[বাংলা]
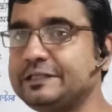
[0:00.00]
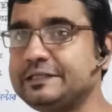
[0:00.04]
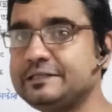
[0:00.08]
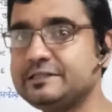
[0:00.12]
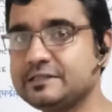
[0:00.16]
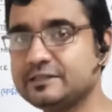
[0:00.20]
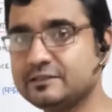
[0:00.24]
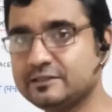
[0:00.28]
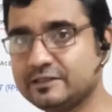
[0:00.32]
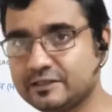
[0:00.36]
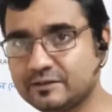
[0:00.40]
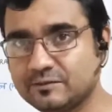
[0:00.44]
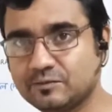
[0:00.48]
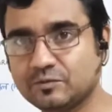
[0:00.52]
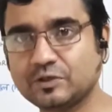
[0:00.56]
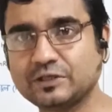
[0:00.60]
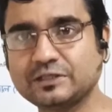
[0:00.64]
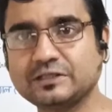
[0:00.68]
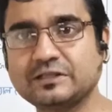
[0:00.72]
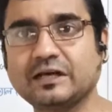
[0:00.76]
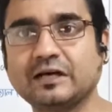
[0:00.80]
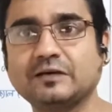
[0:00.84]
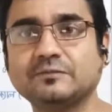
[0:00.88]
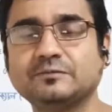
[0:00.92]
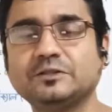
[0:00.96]
নিজেদের বলে
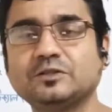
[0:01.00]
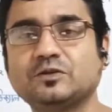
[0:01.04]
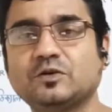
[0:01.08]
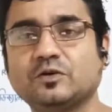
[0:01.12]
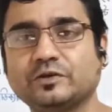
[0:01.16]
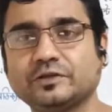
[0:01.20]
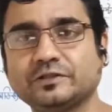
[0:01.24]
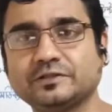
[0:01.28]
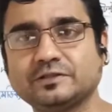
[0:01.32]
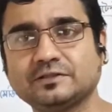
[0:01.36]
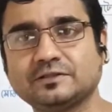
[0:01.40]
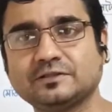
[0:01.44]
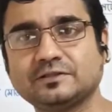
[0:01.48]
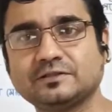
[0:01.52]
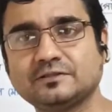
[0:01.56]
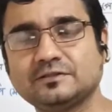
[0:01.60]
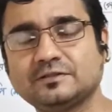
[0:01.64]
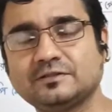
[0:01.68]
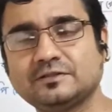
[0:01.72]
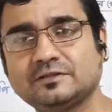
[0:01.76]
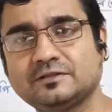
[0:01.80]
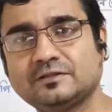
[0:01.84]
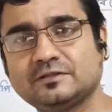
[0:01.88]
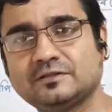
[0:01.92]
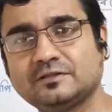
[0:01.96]
দাবি করে
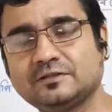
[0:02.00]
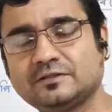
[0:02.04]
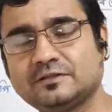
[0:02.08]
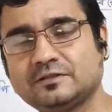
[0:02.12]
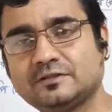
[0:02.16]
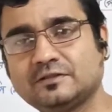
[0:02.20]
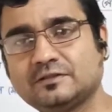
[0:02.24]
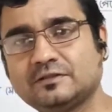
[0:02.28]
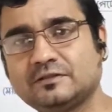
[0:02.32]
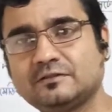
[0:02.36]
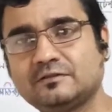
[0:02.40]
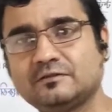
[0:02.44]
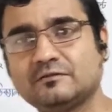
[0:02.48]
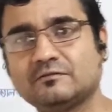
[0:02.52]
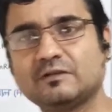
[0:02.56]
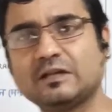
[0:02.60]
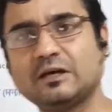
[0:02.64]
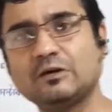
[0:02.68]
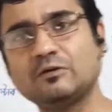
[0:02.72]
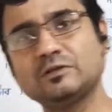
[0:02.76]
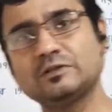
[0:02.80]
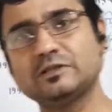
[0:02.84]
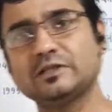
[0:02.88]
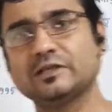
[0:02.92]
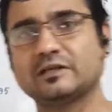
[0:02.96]

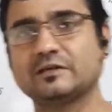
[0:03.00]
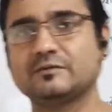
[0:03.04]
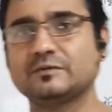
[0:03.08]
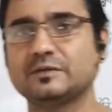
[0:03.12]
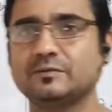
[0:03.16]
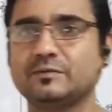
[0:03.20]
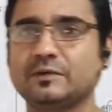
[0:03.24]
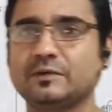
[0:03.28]
তাহলে তাকে আমরা